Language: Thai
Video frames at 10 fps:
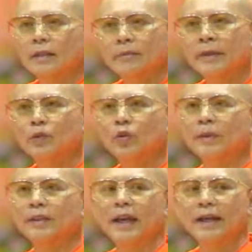แล้วยังมีดวง
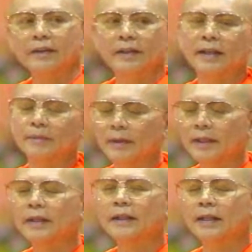ปัญญาด้วยนะ
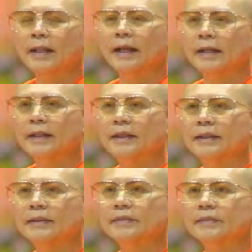มีตั้งแต่เด็กเนี่
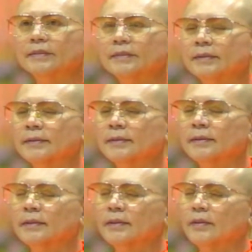ย
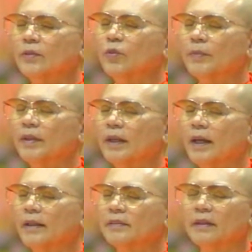ดวงปัญ
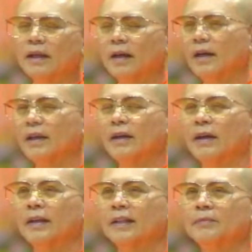ญาฉลา
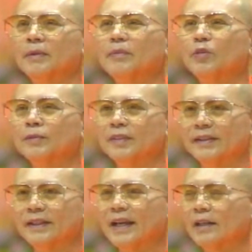ดเพระบรม
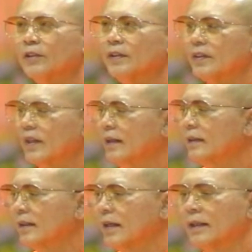ศาสดาเราได้ฉลาด
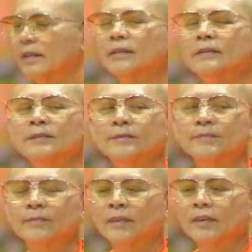ฉลาด
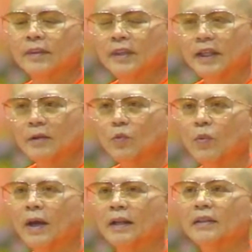เจ็ด
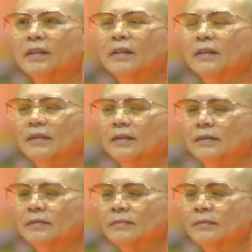วันเนี่ย
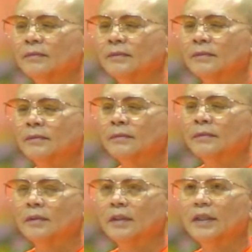
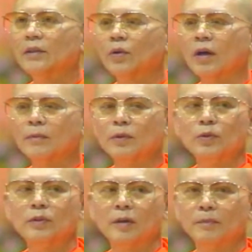เรียนความ
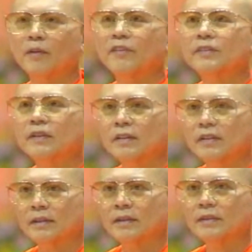รู้จากโปรเฟสอ
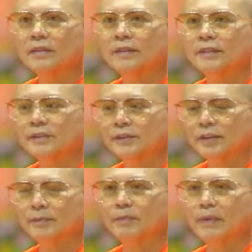ร์
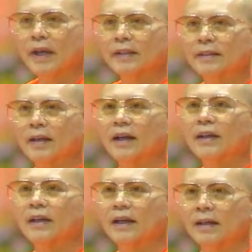สิบแปดสา
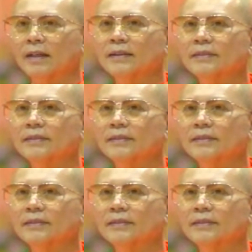ขา